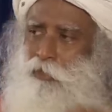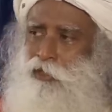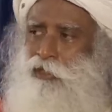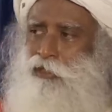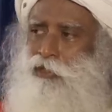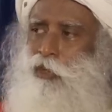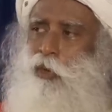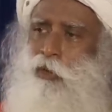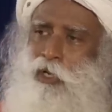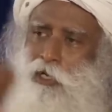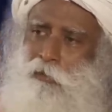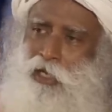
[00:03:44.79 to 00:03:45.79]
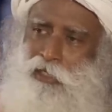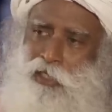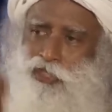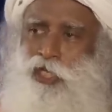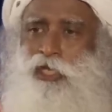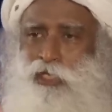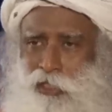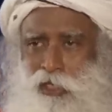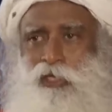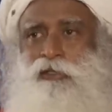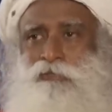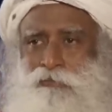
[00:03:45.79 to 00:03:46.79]
компетентность, только их
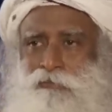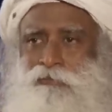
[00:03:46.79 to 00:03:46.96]
пол —